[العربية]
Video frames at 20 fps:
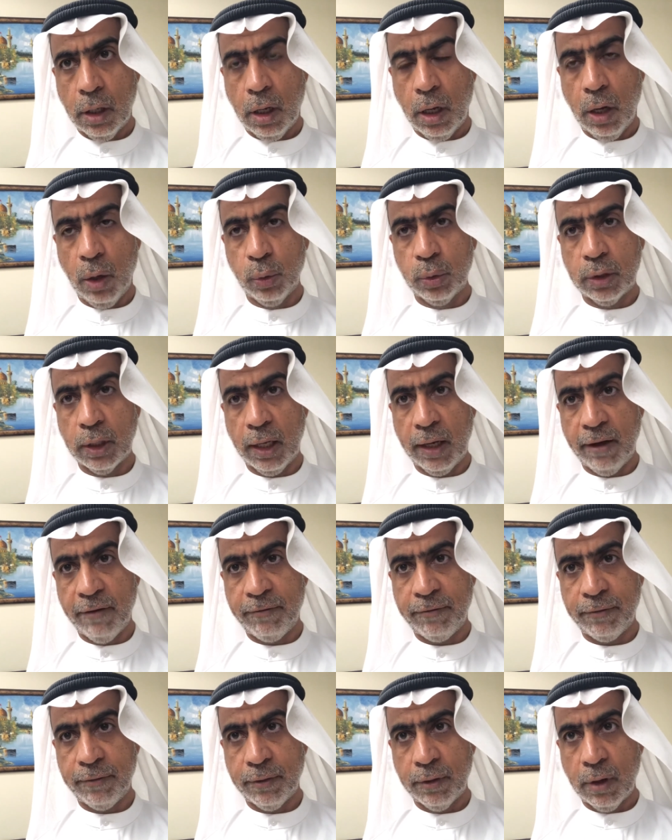أو
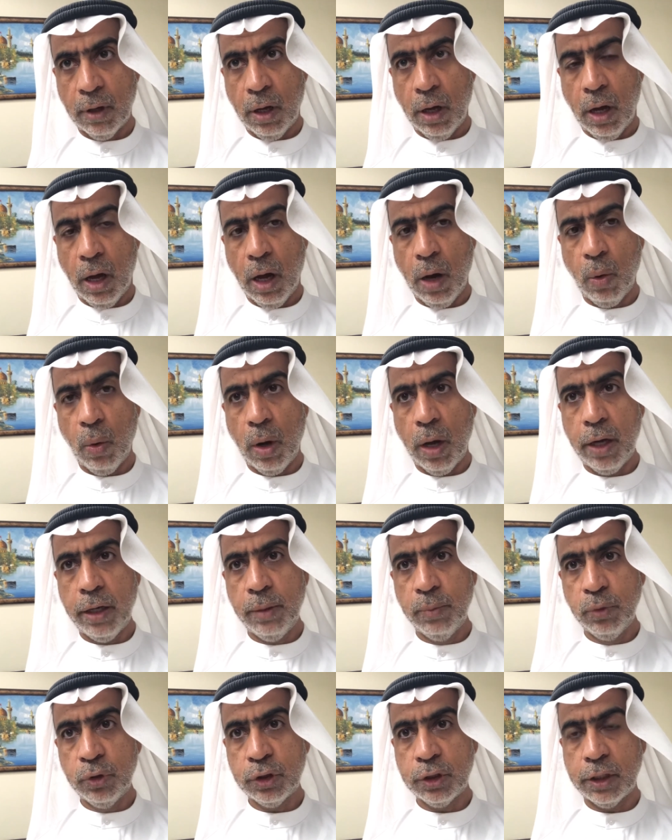تلف أو أي
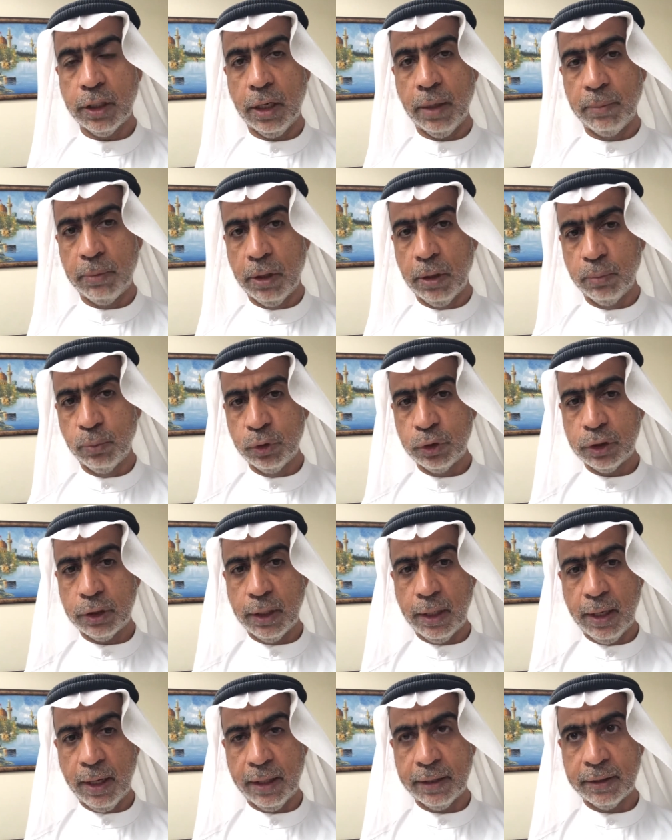مشكلة من
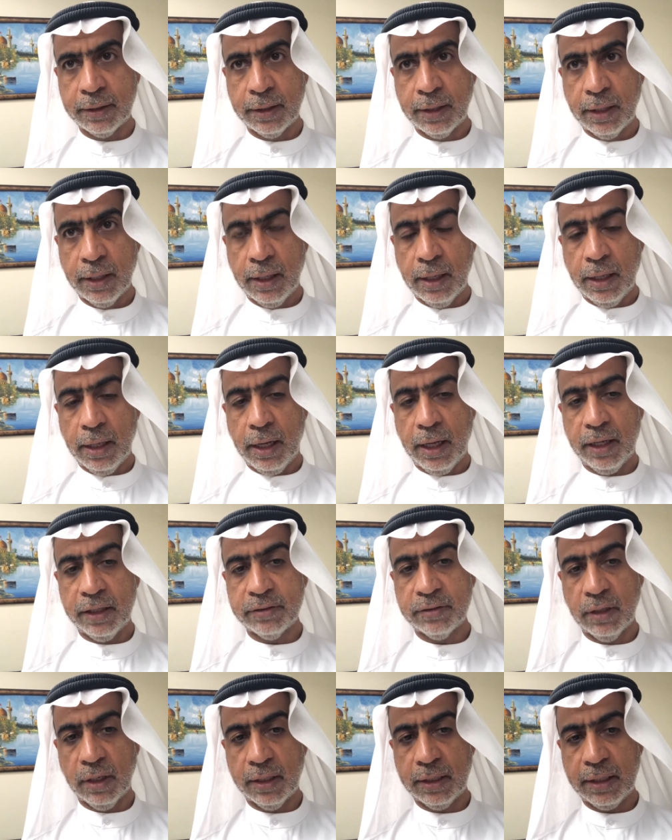المشكلات
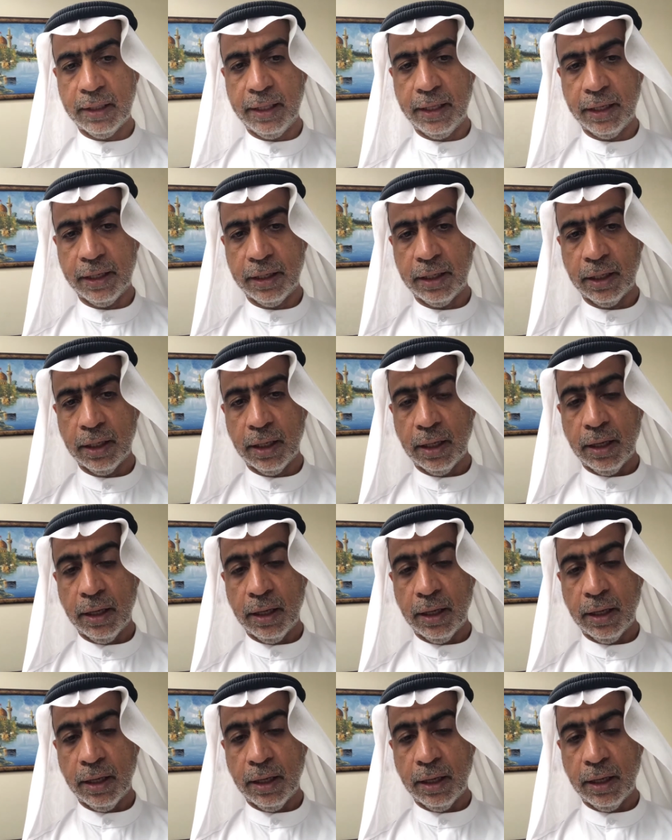حصلت لك